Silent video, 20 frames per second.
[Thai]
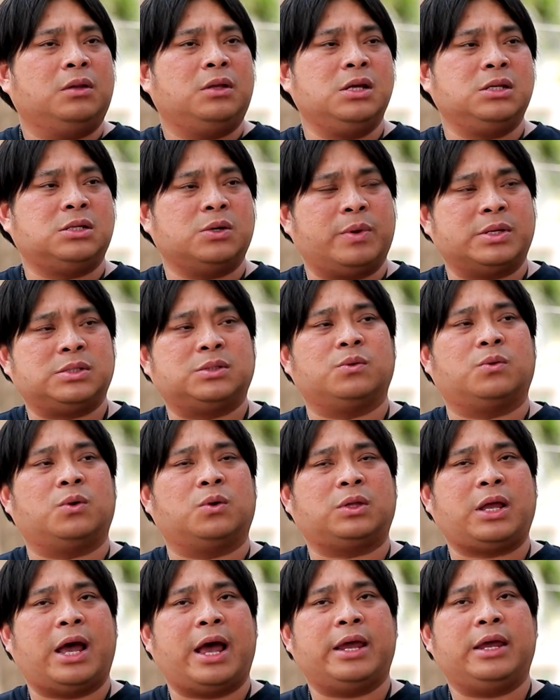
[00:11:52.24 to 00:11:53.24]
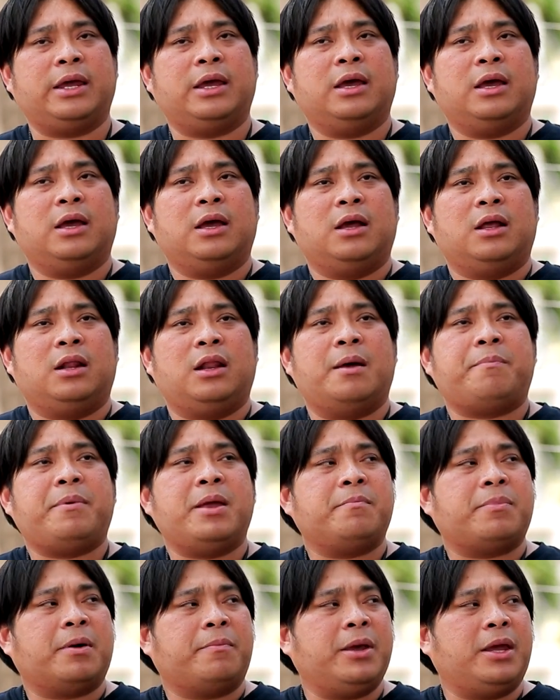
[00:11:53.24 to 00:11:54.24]
ที่จังหวัดสุโขทัยและ
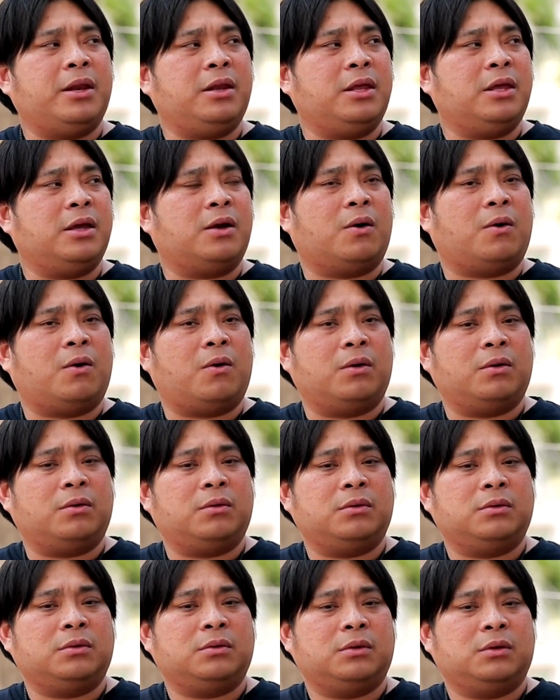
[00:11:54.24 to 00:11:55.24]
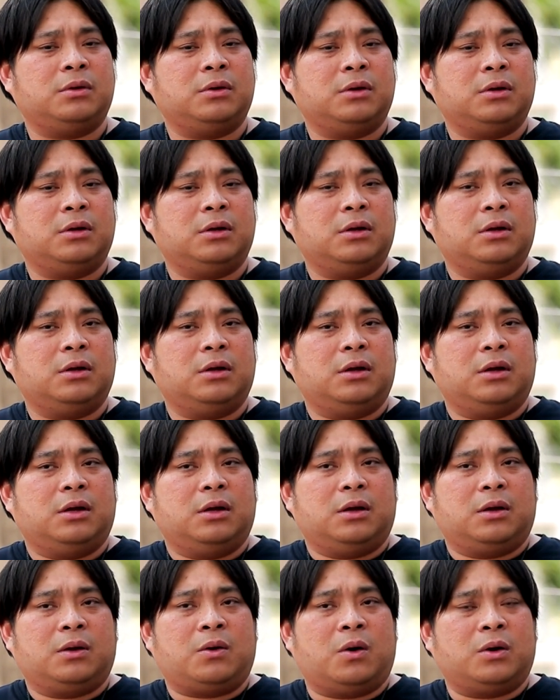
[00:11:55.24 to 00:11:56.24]
เป็นประเพณีของ
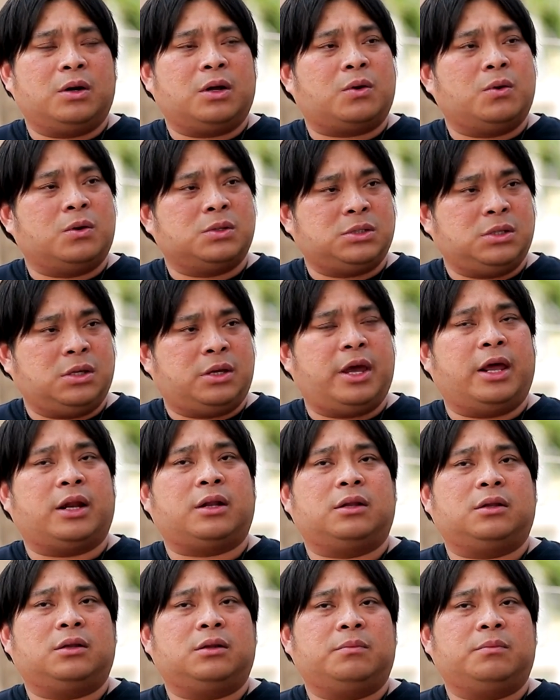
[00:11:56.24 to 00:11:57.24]
ของ The Ghost Secret